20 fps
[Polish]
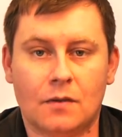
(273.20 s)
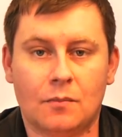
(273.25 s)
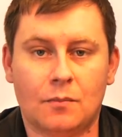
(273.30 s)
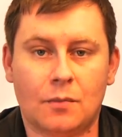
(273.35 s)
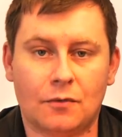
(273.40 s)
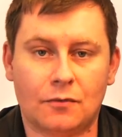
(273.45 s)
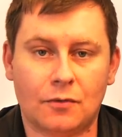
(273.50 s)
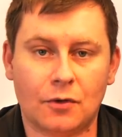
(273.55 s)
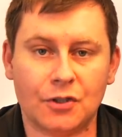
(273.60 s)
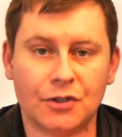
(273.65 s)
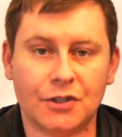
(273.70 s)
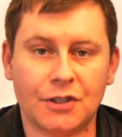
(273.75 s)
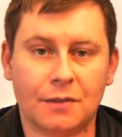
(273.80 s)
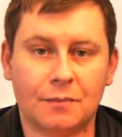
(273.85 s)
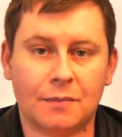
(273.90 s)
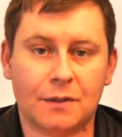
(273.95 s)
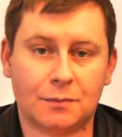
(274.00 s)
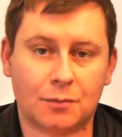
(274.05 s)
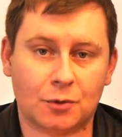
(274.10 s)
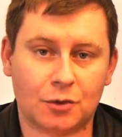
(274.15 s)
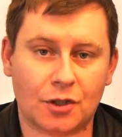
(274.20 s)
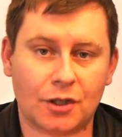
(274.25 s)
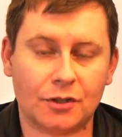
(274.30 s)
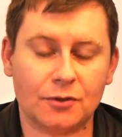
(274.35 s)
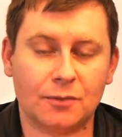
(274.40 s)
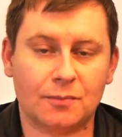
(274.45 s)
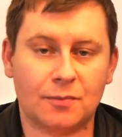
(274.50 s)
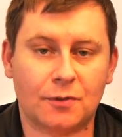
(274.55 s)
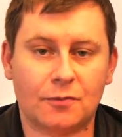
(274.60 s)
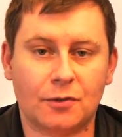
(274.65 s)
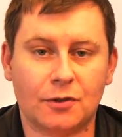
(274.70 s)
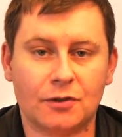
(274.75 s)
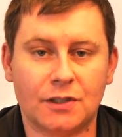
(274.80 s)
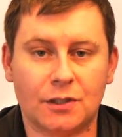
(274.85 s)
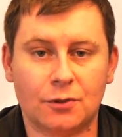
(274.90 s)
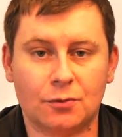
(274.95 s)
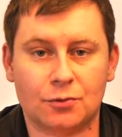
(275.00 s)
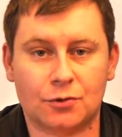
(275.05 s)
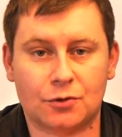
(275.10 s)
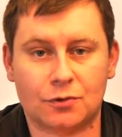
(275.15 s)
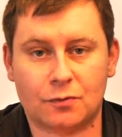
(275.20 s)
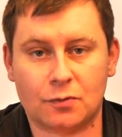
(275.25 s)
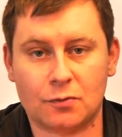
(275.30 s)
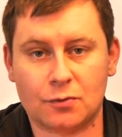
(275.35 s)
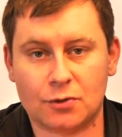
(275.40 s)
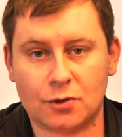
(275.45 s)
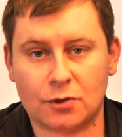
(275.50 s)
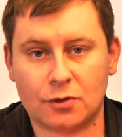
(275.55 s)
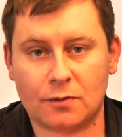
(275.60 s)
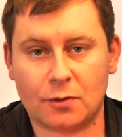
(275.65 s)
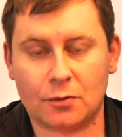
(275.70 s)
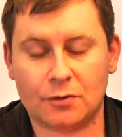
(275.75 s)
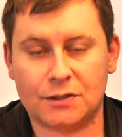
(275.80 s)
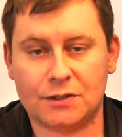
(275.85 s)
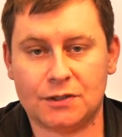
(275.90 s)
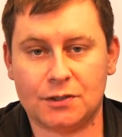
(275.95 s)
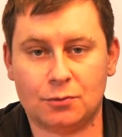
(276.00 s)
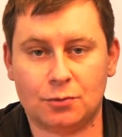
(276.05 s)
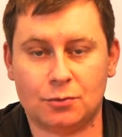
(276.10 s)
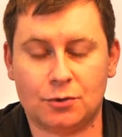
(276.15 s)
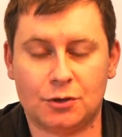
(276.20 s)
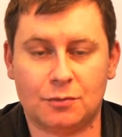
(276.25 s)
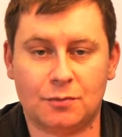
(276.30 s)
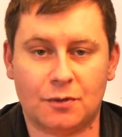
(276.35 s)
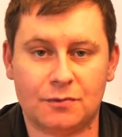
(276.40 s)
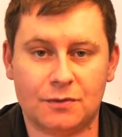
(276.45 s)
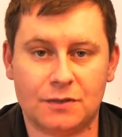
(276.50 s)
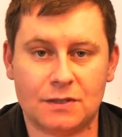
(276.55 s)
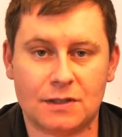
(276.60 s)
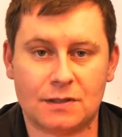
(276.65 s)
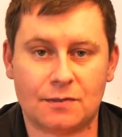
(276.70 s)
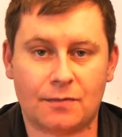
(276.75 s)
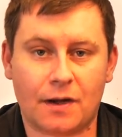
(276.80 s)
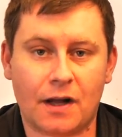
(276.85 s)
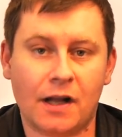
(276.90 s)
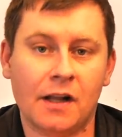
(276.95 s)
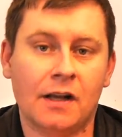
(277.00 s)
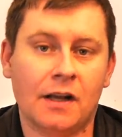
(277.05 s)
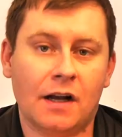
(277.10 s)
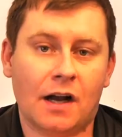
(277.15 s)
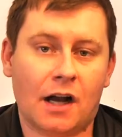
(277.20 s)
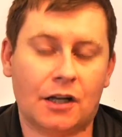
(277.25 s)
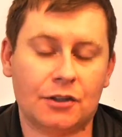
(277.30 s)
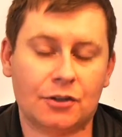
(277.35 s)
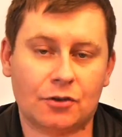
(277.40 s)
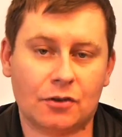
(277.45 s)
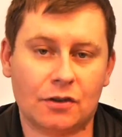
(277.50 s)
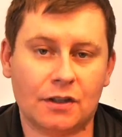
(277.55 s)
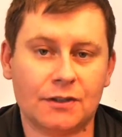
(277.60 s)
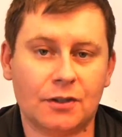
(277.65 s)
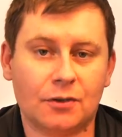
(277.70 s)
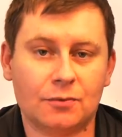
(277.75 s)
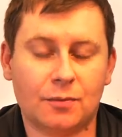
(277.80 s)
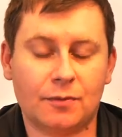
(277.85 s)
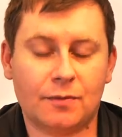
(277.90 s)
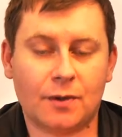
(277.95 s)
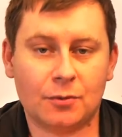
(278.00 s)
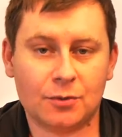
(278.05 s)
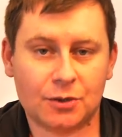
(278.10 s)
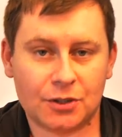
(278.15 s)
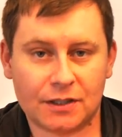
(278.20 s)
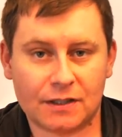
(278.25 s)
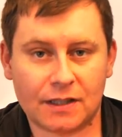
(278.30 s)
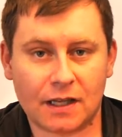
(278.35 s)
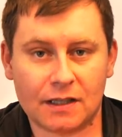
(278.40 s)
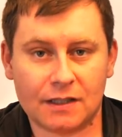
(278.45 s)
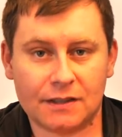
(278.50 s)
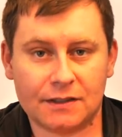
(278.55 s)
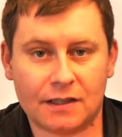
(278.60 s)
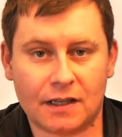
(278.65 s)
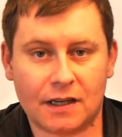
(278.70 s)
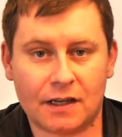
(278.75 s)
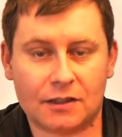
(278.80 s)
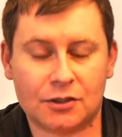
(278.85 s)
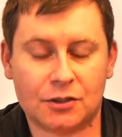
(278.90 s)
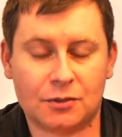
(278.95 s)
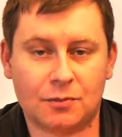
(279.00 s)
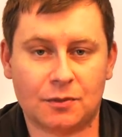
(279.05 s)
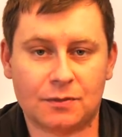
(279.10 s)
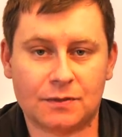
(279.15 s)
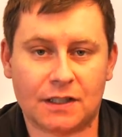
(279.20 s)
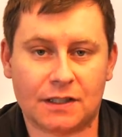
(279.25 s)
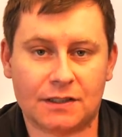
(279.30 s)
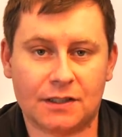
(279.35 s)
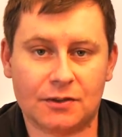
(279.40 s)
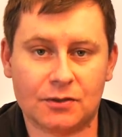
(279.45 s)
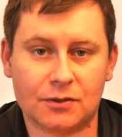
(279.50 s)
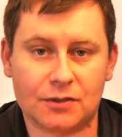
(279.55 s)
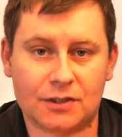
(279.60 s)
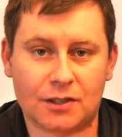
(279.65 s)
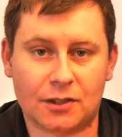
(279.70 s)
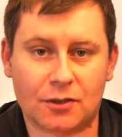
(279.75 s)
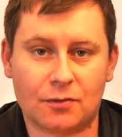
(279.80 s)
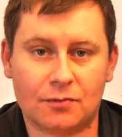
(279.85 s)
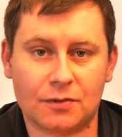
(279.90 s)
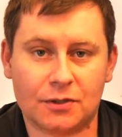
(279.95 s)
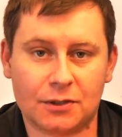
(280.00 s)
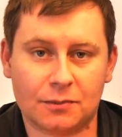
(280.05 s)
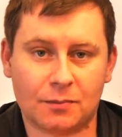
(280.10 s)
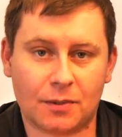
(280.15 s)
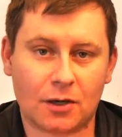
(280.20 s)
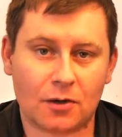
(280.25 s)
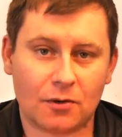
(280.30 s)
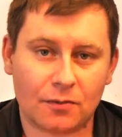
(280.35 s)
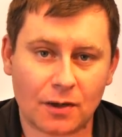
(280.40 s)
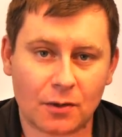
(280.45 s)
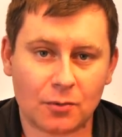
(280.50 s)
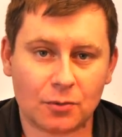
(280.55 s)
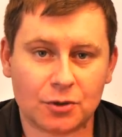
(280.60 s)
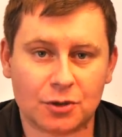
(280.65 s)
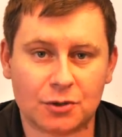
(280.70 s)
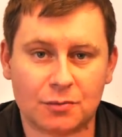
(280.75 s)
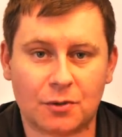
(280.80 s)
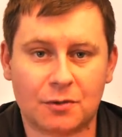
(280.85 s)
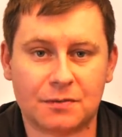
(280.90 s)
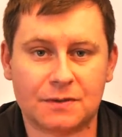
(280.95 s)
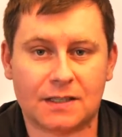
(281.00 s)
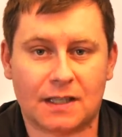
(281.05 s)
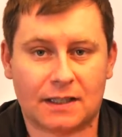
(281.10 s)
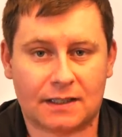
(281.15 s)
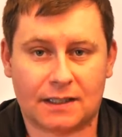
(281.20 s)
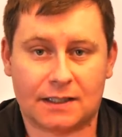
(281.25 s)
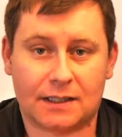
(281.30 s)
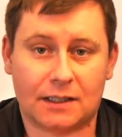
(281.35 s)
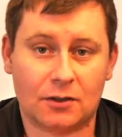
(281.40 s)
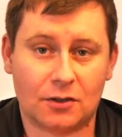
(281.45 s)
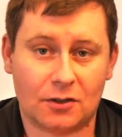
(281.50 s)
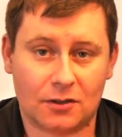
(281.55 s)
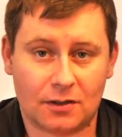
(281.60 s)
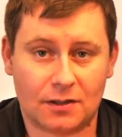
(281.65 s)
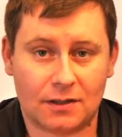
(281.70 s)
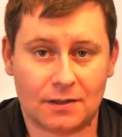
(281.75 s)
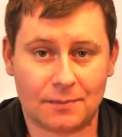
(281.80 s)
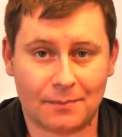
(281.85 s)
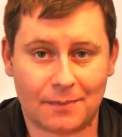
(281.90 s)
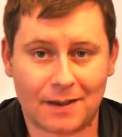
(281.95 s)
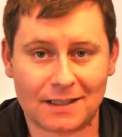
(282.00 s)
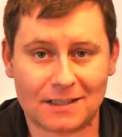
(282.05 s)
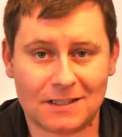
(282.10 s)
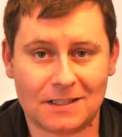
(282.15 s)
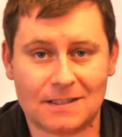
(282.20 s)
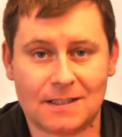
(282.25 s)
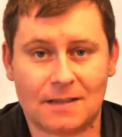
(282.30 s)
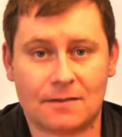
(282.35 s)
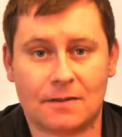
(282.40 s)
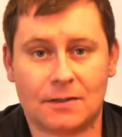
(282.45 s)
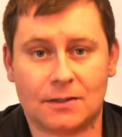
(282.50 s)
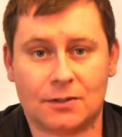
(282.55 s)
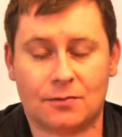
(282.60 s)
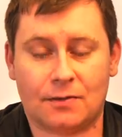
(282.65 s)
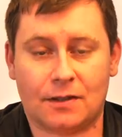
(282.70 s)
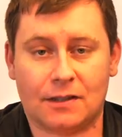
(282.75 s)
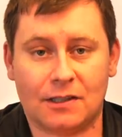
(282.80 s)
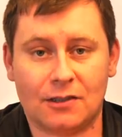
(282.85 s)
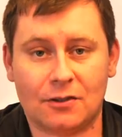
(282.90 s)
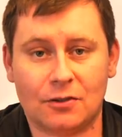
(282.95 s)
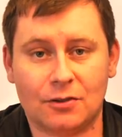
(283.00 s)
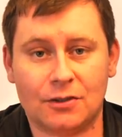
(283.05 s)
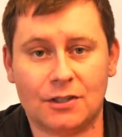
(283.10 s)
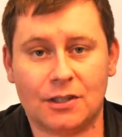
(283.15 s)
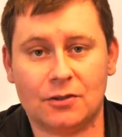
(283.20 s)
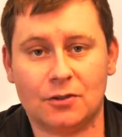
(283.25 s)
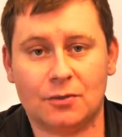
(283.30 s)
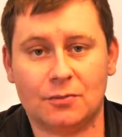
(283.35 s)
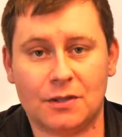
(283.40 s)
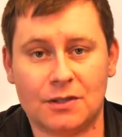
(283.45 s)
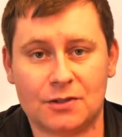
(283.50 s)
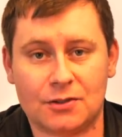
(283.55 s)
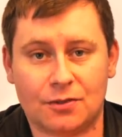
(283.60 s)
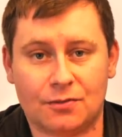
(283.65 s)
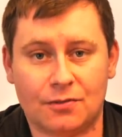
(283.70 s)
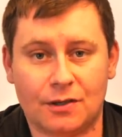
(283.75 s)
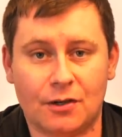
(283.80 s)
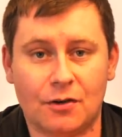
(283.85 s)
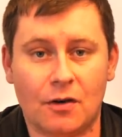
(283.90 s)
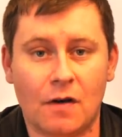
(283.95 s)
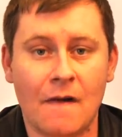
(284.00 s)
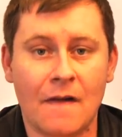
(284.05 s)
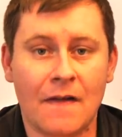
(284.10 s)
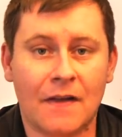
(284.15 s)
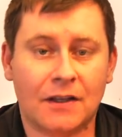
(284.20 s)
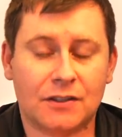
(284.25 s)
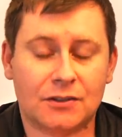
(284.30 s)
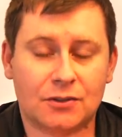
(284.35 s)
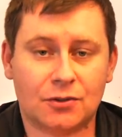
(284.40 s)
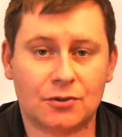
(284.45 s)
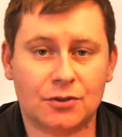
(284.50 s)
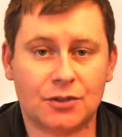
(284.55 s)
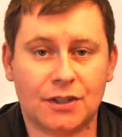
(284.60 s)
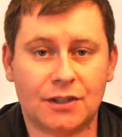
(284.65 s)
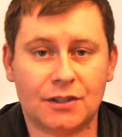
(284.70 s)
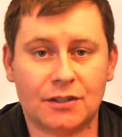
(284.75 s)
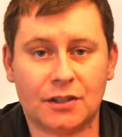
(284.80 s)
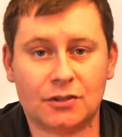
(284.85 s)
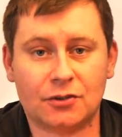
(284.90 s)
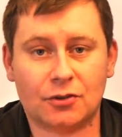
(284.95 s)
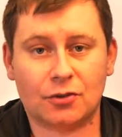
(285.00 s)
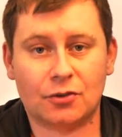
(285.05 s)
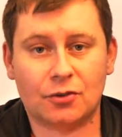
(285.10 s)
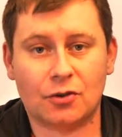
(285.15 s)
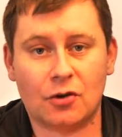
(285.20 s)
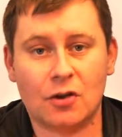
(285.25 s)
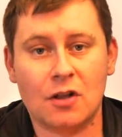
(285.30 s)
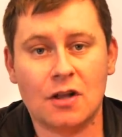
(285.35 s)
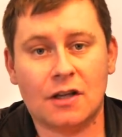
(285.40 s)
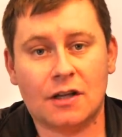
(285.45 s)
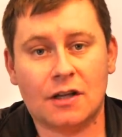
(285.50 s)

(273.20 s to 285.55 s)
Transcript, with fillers: Po wojnie, bezpośrednio po wojnie już funkcjonował Instytut Szybownictwa, a szkolenia odbywały się dalej na szybowcach jednosterowych i brakowało szybowca takiego bardziej zaawansowanego, jednomiejscowego, stąd sięgnięto do